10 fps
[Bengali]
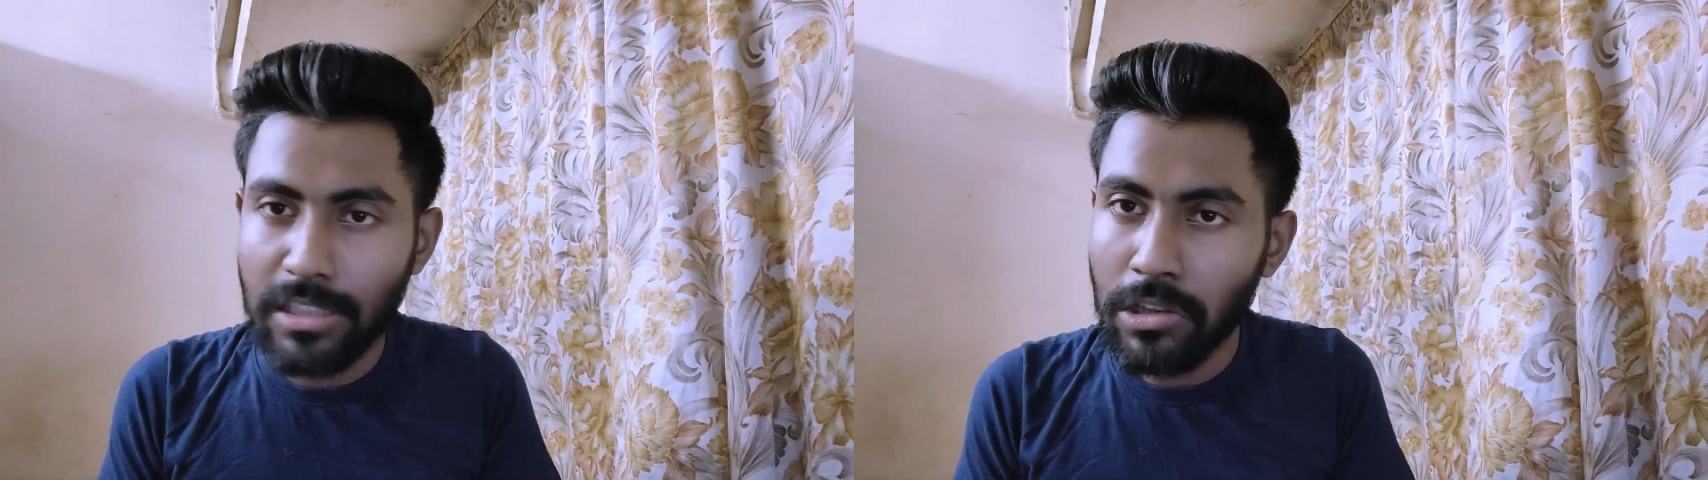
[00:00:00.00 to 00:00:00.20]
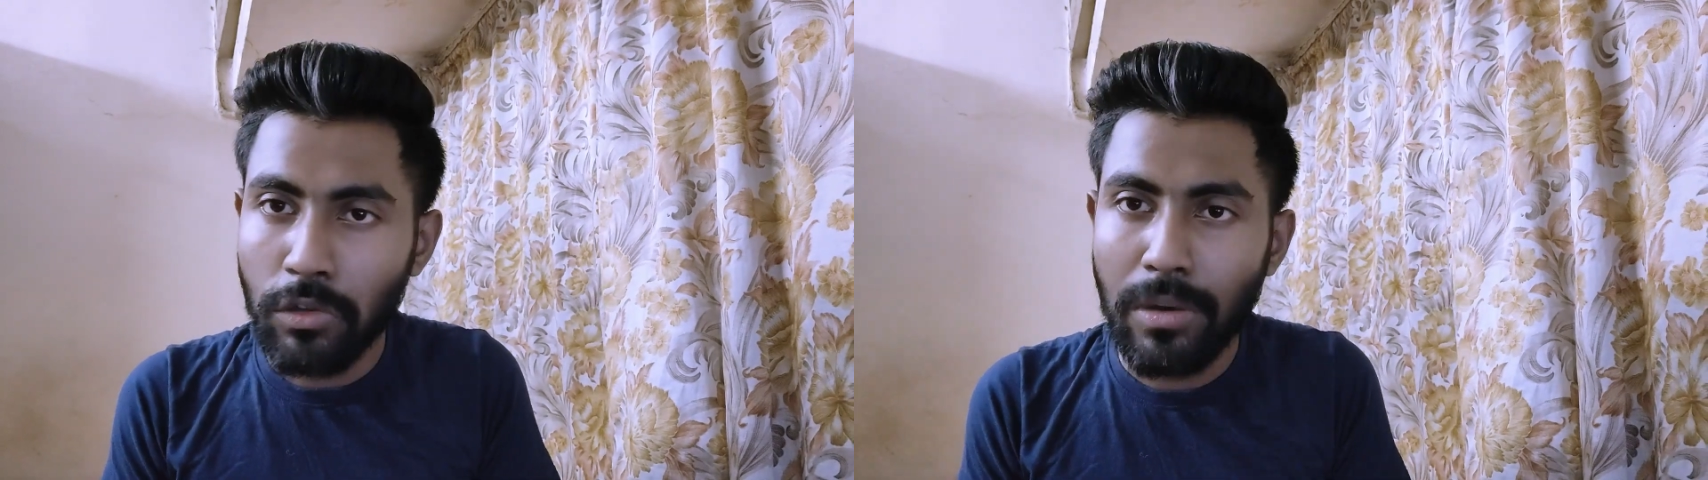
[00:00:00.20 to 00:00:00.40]

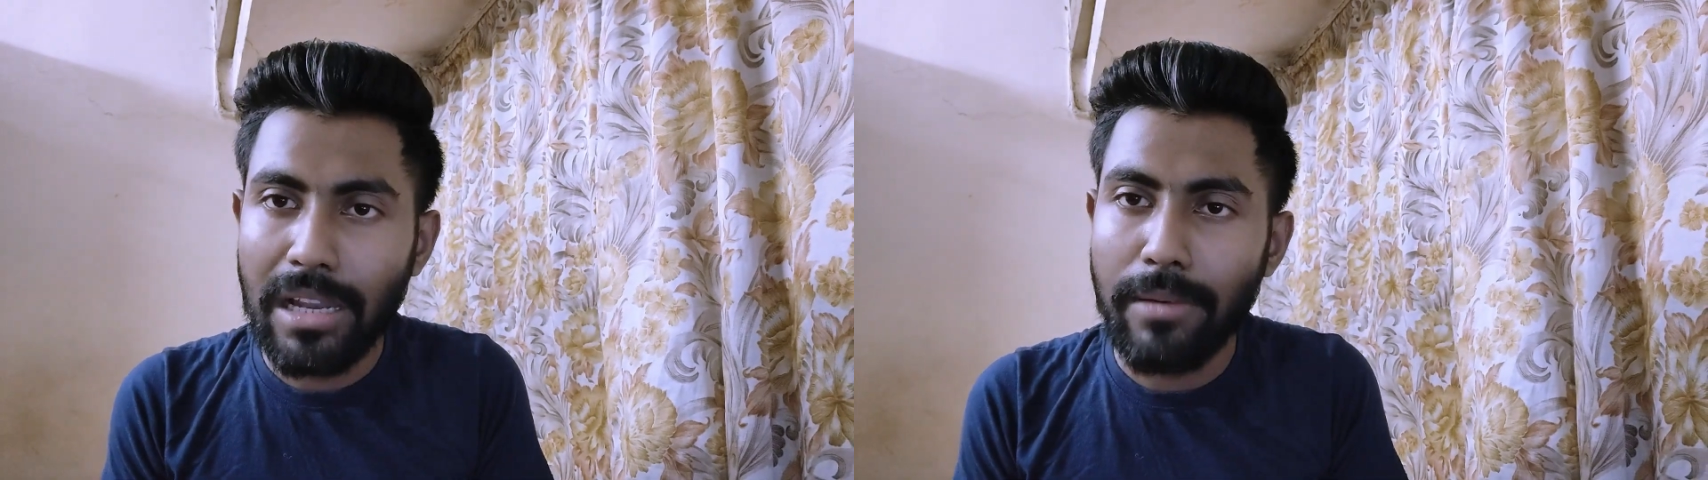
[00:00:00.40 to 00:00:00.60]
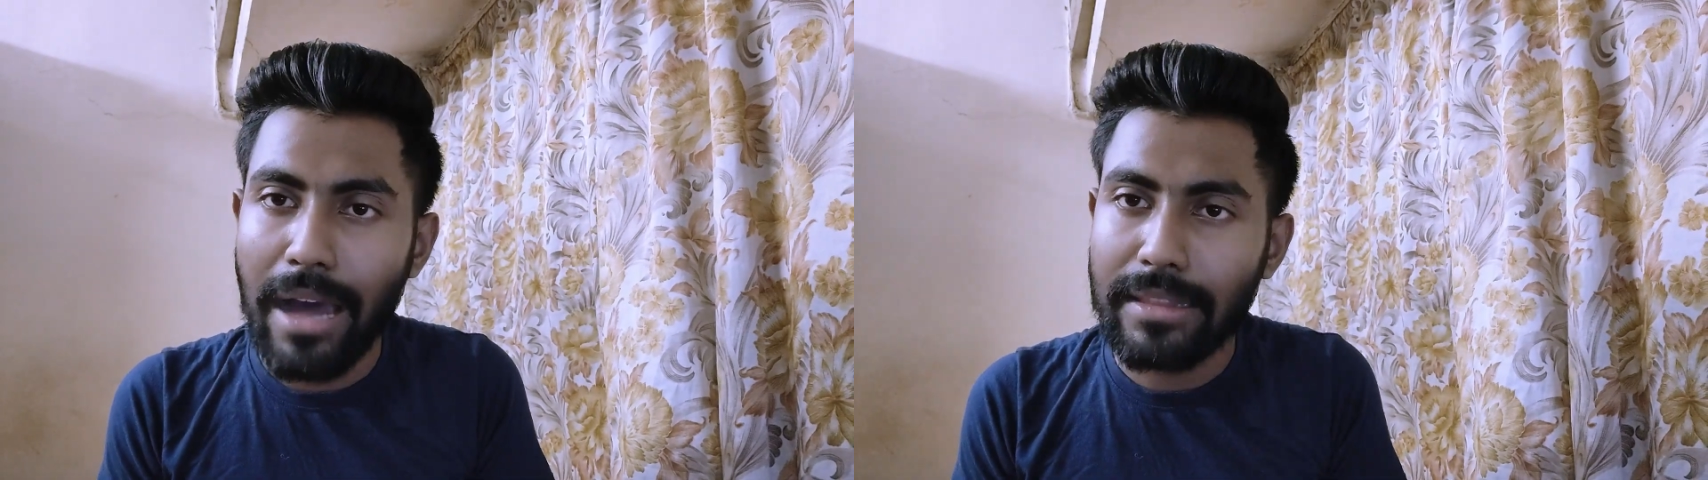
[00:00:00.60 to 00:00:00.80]

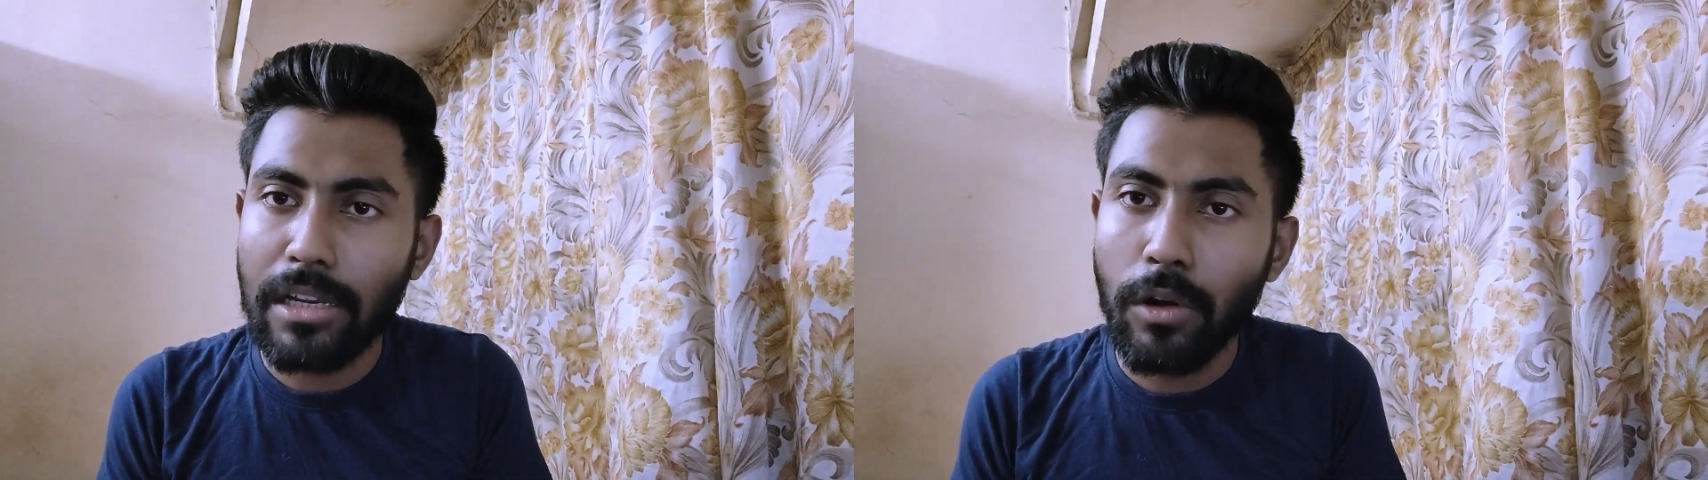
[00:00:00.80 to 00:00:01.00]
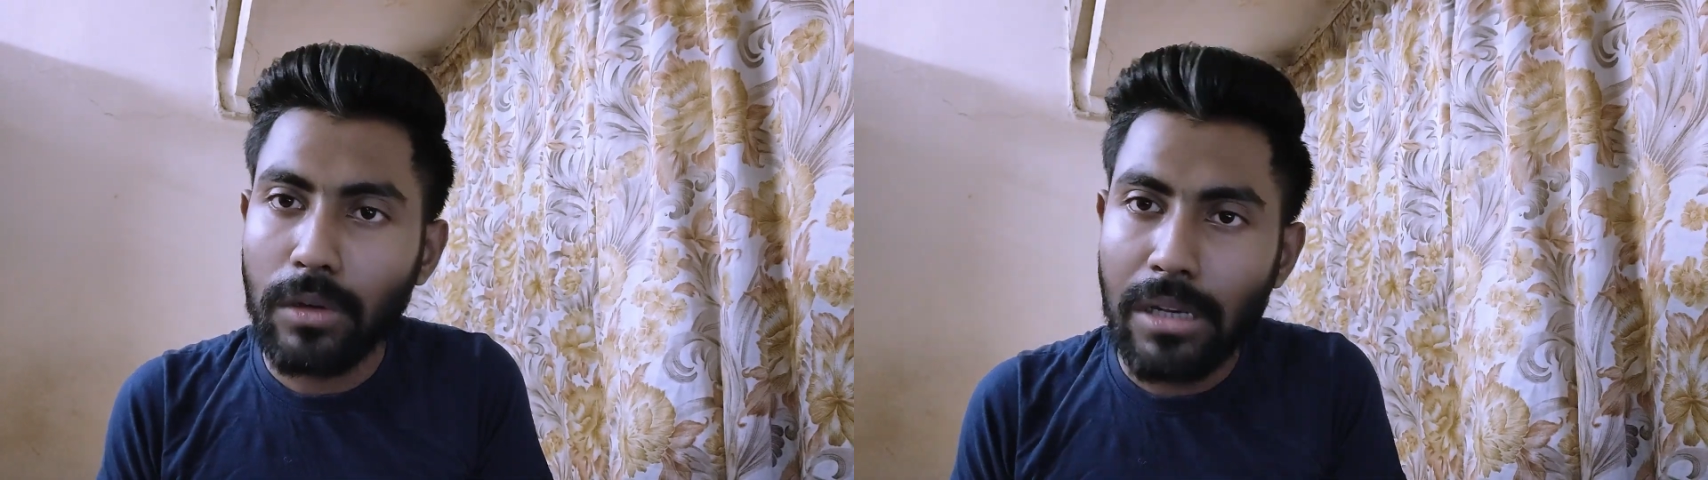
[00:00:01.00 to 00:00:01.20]
ইন্দুবালা
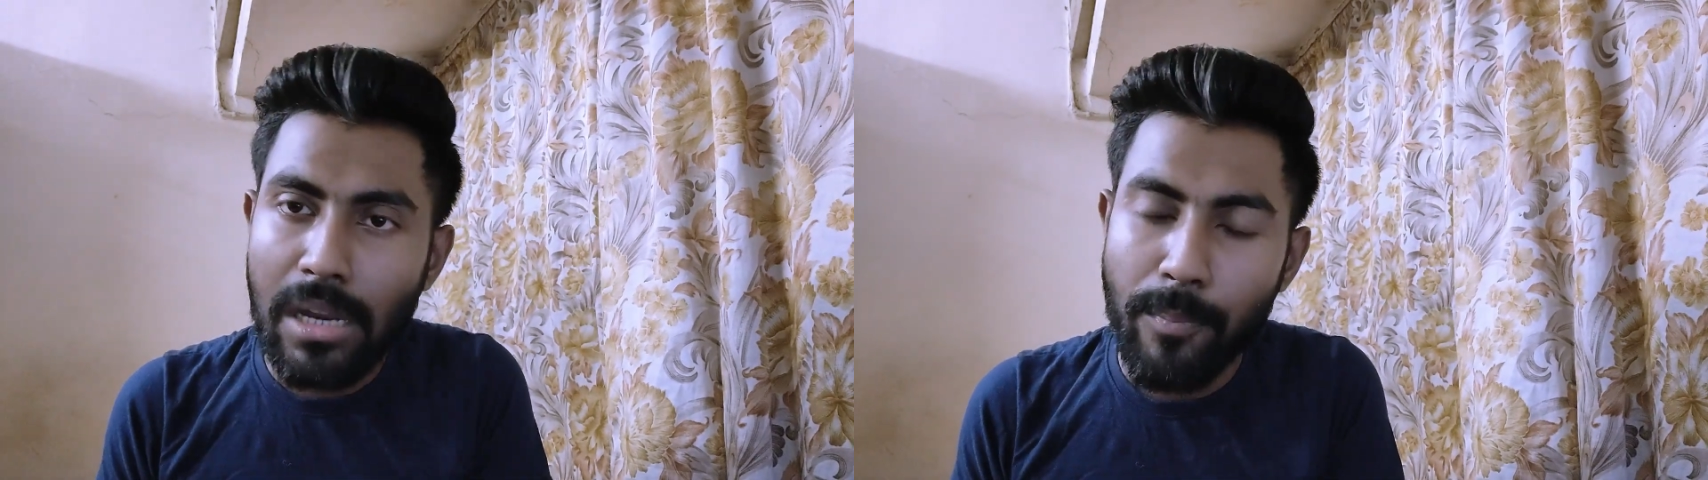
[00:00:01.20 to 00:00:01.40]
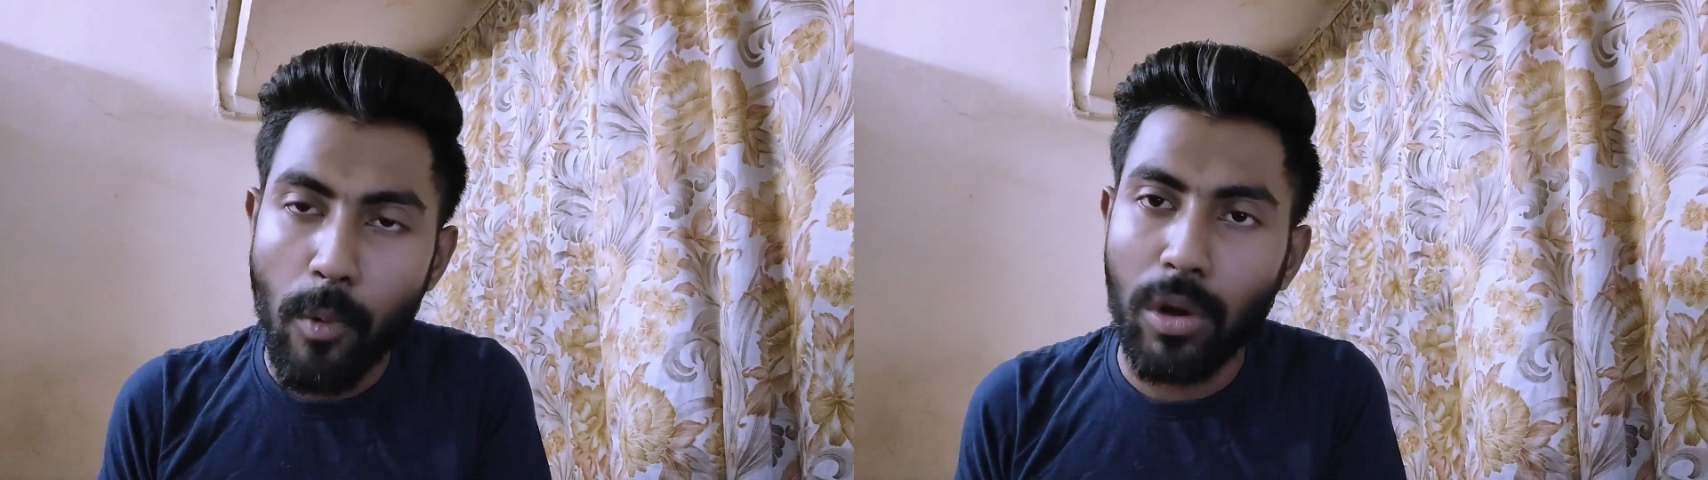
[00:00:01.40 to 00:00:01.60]
ভাতের
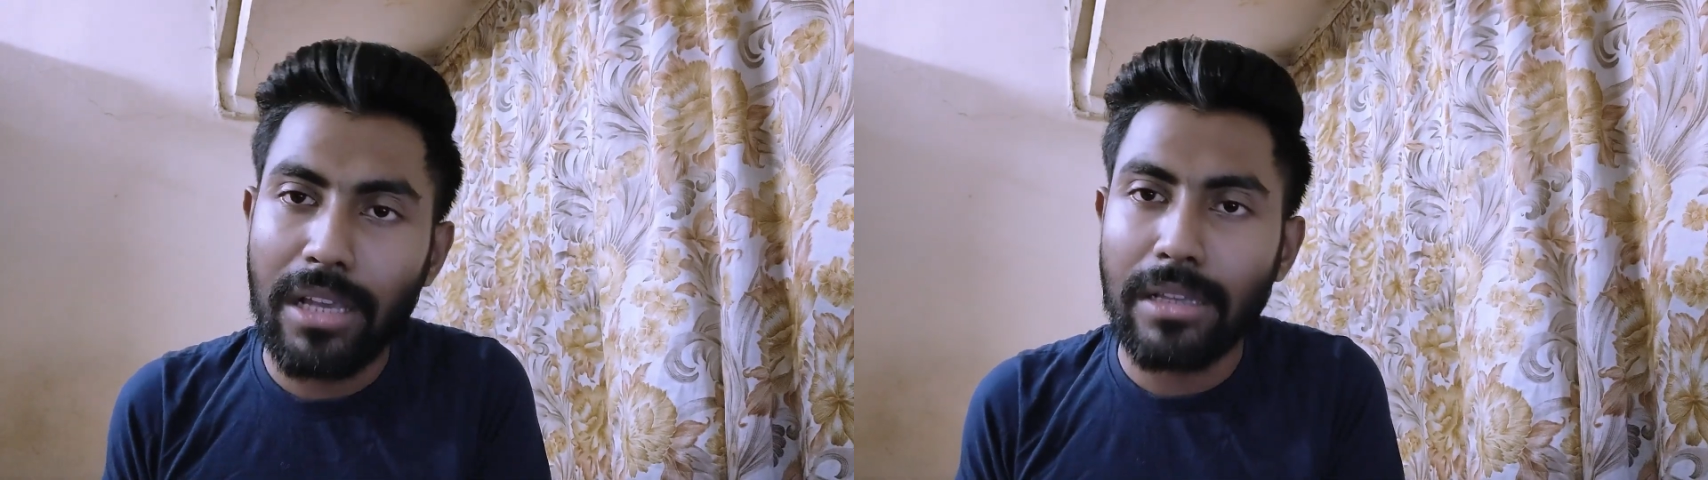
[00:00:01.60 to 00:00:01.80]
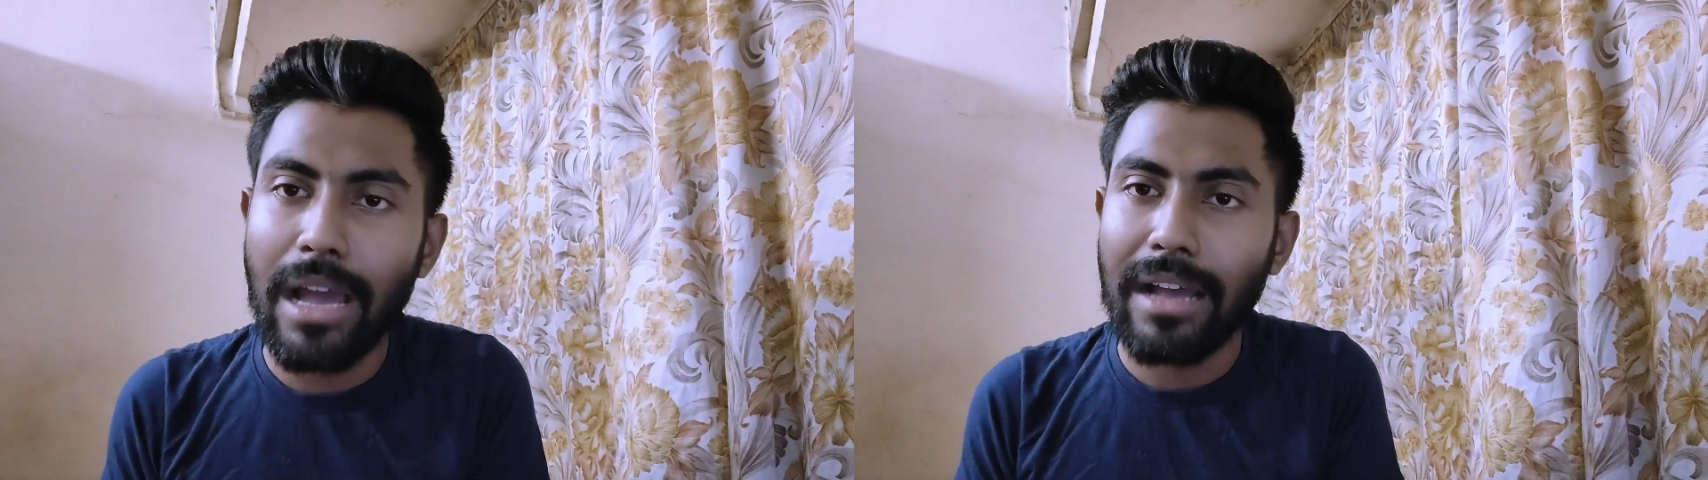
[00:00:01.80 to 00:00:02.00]
হোটেলের পরে